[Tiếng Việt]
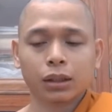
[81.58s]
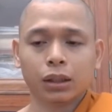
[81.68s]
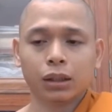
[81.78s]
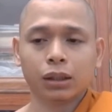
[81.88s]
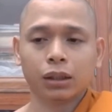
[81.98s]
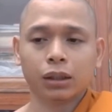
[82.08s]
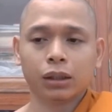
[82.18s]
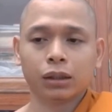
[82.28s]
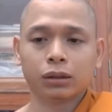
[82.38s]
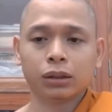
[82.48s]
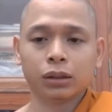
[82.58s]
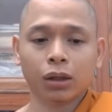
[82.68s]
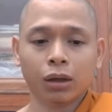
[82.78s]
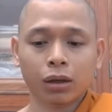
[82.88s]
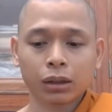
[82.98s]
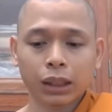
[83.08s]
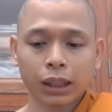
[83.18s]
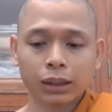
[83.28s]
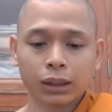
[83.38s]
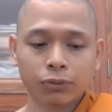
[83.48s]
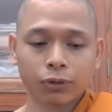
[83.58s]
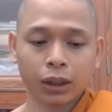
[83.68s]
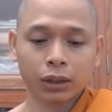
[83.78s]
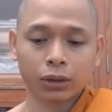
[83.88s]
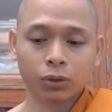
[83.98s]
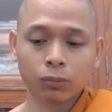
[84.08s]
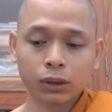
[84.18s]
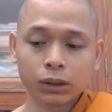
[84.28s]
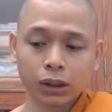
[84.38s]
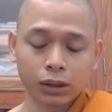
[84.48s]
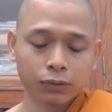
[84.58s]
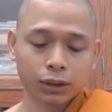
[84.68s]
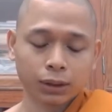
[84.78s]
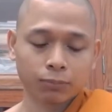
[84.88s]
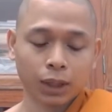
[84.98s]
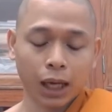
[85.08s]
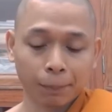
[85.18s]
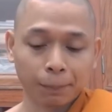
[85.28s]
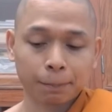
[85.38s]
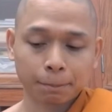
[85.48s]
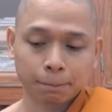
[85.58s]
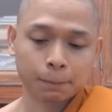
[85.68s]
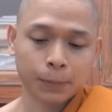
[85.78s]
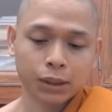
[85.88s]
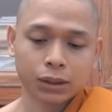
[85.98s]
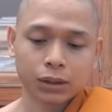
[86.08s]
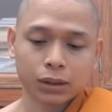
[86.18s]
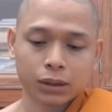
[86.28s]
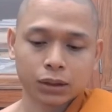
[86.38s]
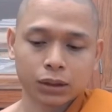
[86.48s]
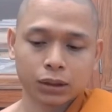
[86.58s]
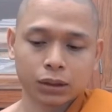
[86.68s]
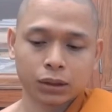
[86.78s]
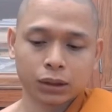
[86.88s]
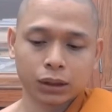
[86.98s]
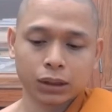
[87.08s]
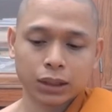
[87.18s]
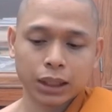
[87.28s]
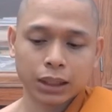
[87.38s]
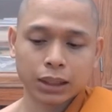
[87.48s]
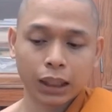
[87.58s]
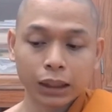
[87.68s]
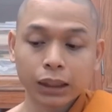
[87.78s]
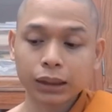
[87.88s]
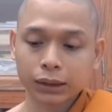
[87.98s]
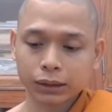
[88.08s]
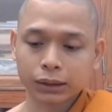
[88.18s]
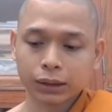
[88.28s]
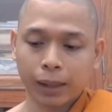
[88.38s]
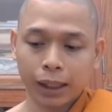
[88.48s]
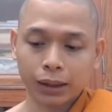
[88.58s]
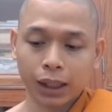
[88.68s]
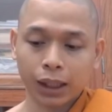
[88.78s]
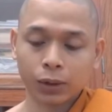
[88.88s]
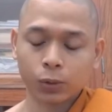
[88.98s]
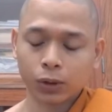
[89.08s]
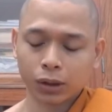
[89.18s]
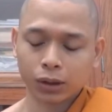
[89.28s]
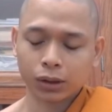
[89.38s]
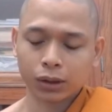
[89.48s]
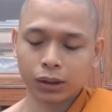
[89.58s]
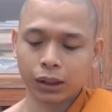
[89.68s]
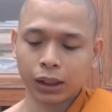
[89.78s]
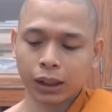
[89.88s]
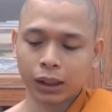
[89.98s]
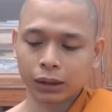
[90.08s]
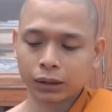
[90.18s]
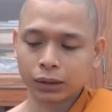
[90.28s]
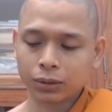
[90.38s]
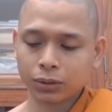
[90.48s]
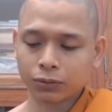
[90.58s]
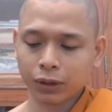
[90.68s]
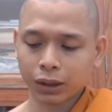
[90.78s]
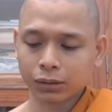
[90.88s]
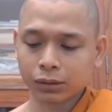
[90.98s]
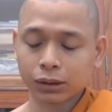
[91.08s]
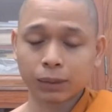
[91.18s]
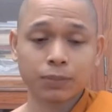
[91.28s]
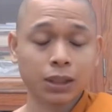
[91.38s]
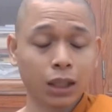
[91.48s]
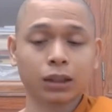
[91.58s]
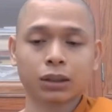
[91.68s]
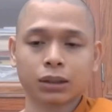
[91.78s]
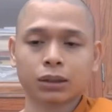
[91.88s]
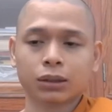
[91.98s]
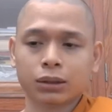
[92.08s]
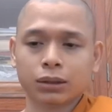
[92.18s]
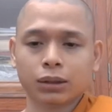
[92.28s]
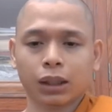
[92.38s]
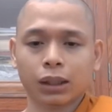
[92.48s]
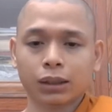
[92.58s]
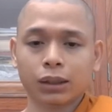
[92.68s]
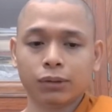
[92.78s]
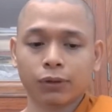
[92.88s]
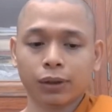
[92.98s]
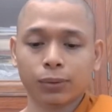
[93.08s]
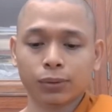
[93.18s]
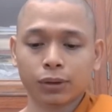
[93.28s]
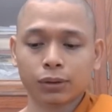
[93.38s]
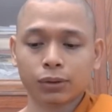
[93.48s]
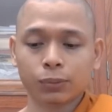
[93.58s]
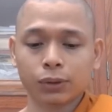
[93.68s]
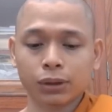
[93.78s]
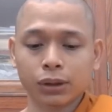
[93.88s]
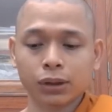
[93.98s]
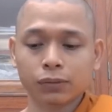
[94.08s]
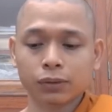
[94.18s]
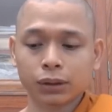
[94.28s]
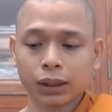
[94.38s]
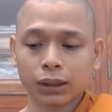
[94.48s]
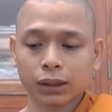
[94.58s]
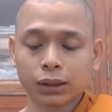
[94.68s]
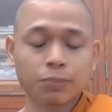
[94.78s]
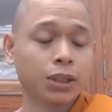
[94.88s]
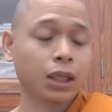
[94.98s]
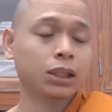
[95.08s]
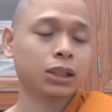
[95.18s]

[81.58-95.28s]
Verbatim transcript: uh, từ đó các cái chi phần nó cũng tương ứng với tâm tham còn cái giới sát sanh á, cái bản thể của nó là nó xuất phát từ cái tâm sân nó cái chi phần của nó nó cũng tương ứng với các cái tâm sân